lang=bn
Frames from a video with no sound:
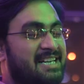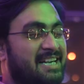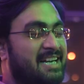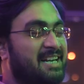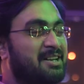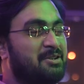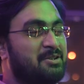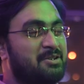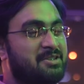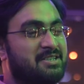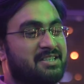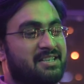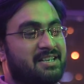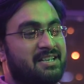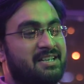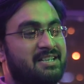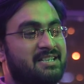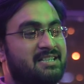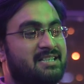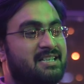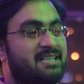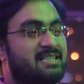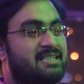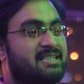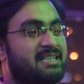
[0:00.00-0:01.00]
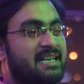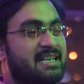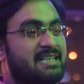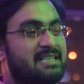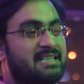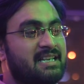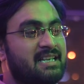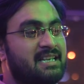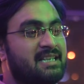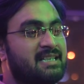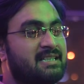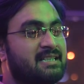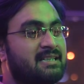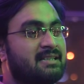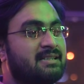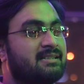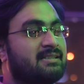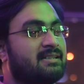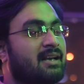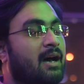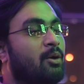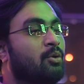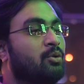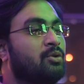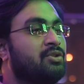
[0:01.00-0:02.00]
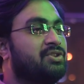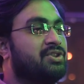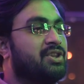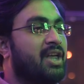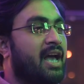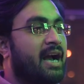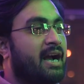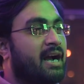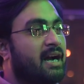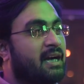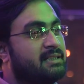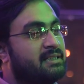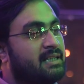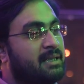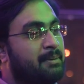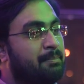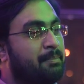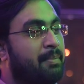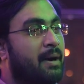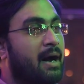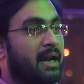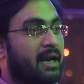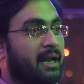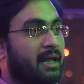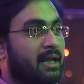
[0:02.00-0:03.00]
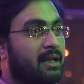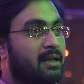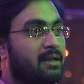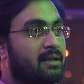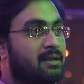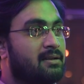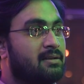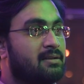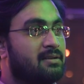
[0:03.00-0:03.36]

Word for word: সেটা হচ্ছে যে যে জিনিসটা সাউথ দেখাতে পারে